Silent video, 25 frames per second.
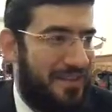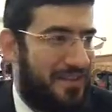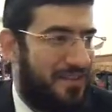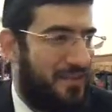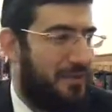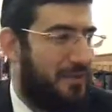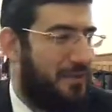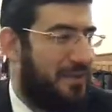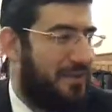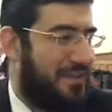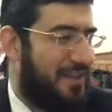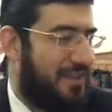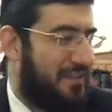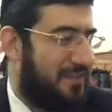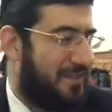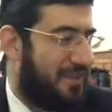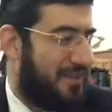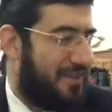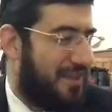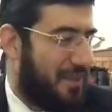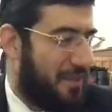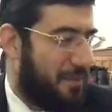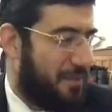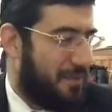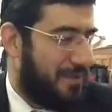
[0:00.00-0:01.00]
Крона дерева – это
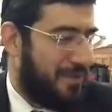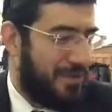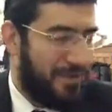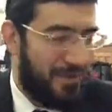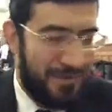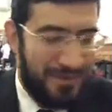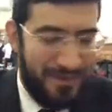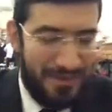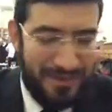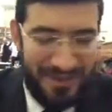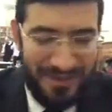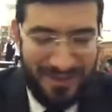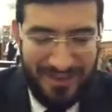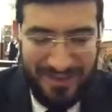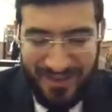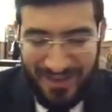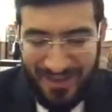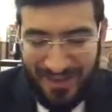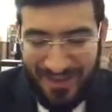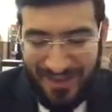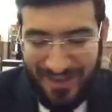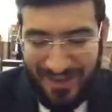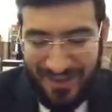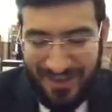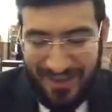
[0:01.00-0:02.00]
как потолок. Да?
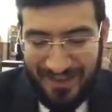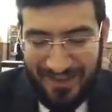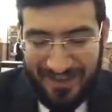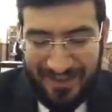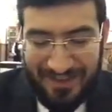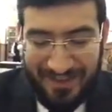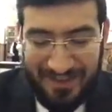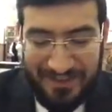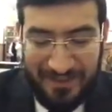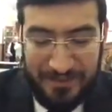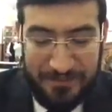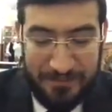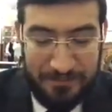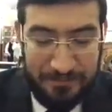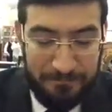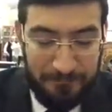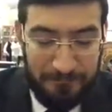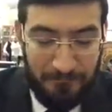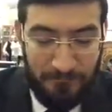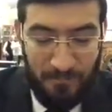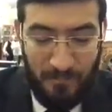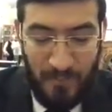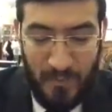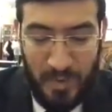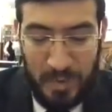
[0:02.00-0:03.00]
И
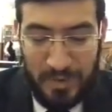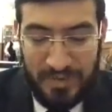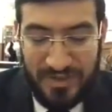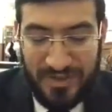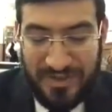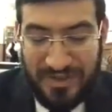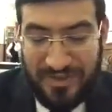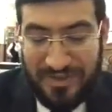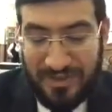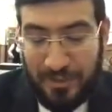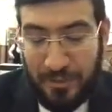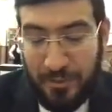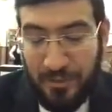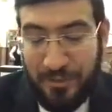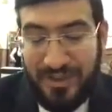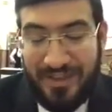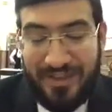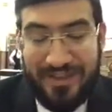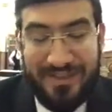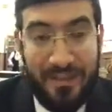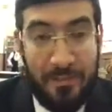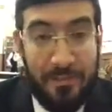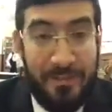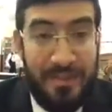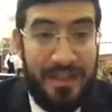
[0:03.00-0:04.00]
он, так люди
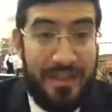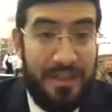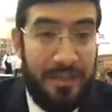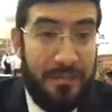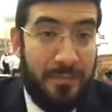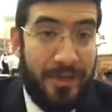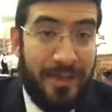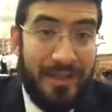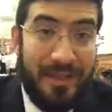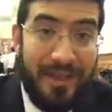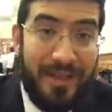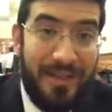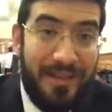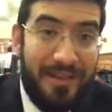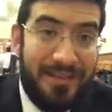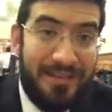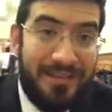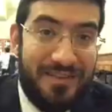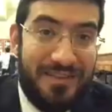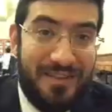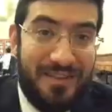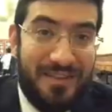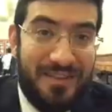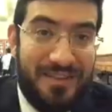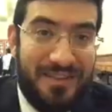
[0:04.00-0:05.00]
из сомнения боялись
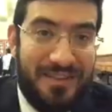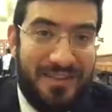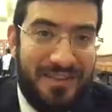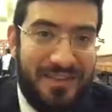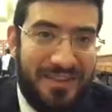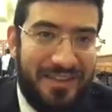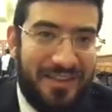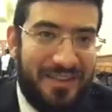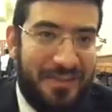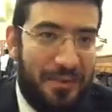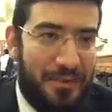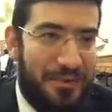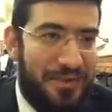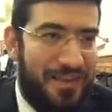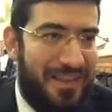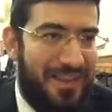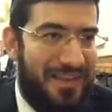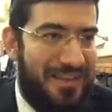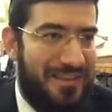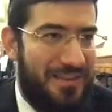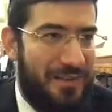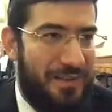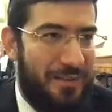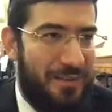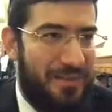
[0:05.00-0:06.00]
да? и нарушали
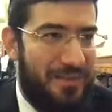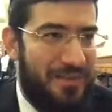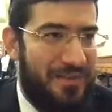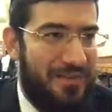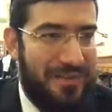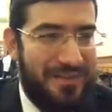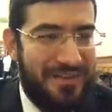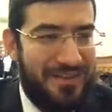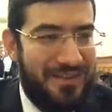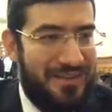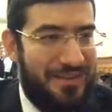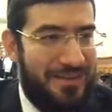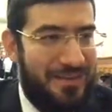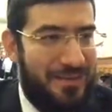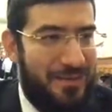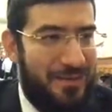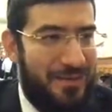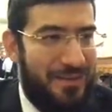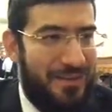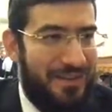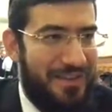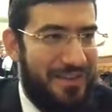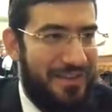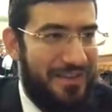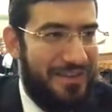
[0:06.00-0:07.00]
законы, связанные с
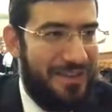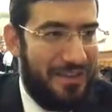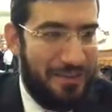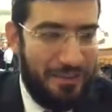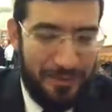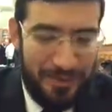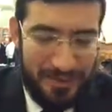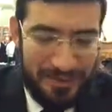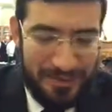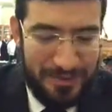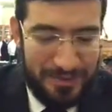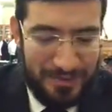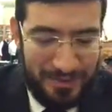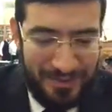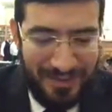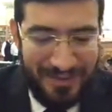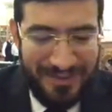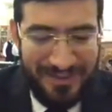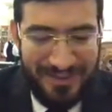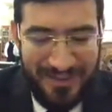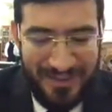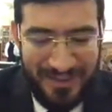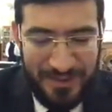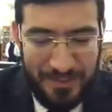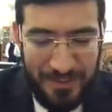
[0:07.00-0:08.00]
ритуальной нечистотой. Так
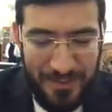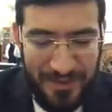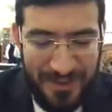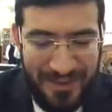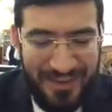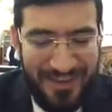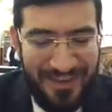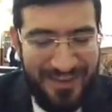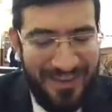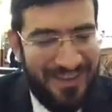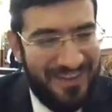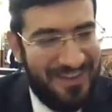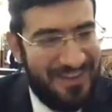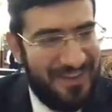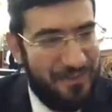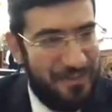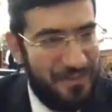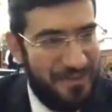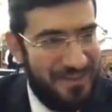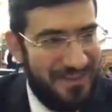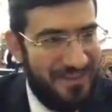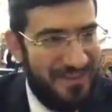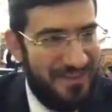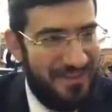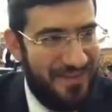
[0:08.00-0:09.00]
мудрецы отменили это
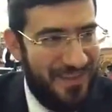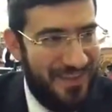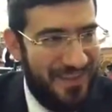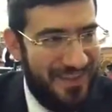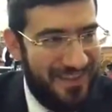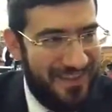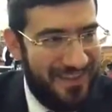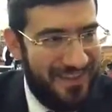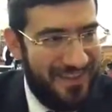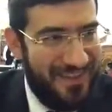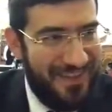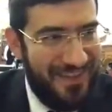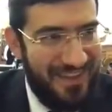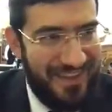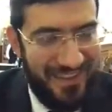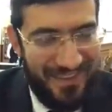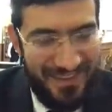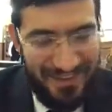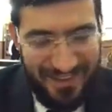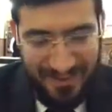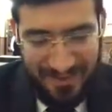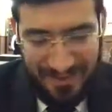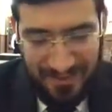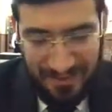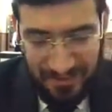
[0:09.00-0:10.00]
постановление
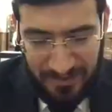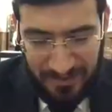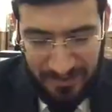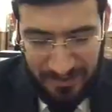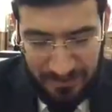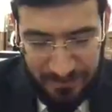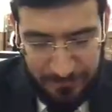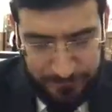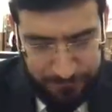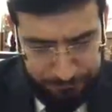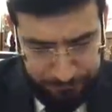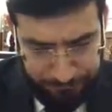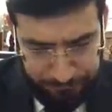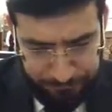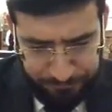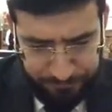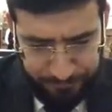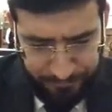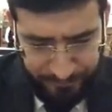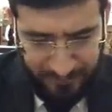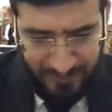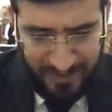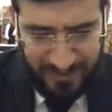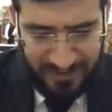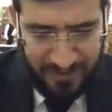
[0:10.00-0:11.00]
и
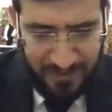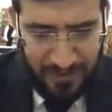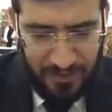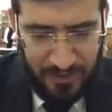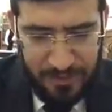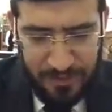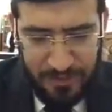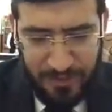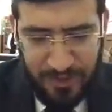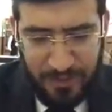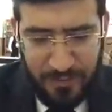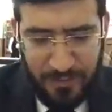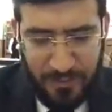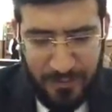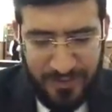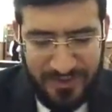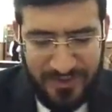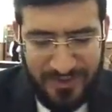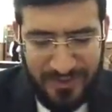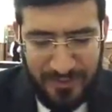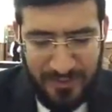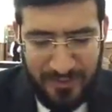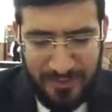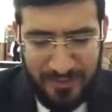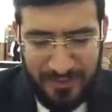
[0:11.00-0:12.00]
сказали, что не будет
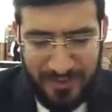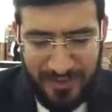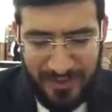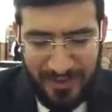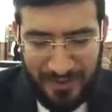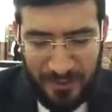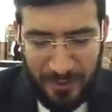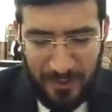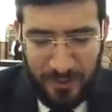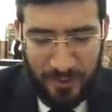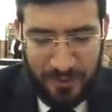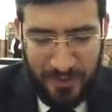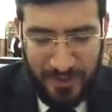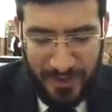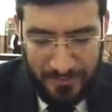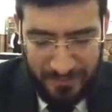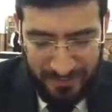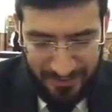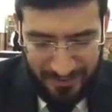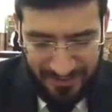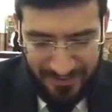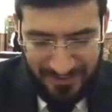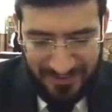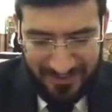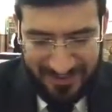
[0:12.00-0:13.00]
закона Маиду у
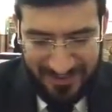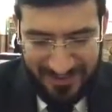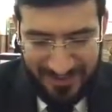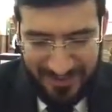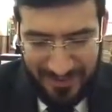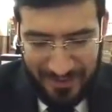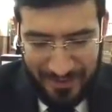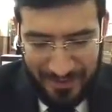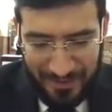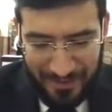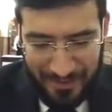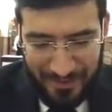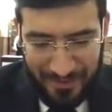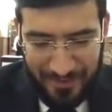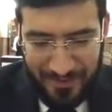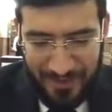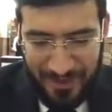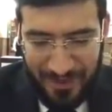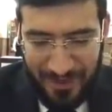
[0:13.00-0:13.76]
пепла красной коровы.